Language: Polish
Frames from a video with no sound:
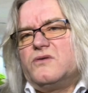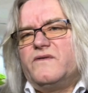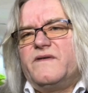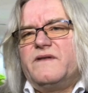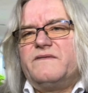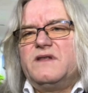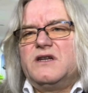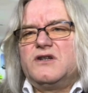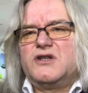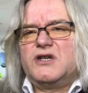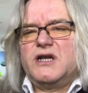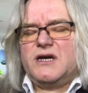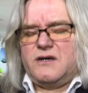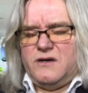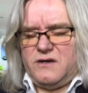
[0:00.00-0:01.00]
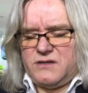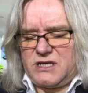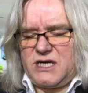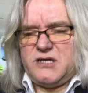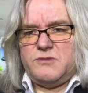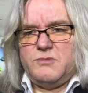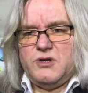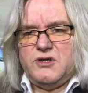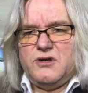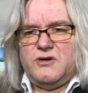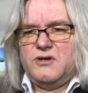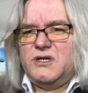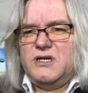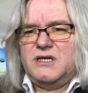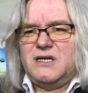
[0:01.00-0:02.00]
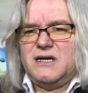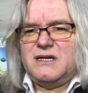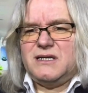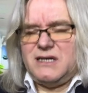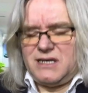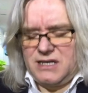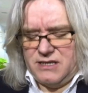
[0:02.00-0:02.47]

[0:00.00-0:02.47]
wewnętrznego, taśmociągi itd. Tak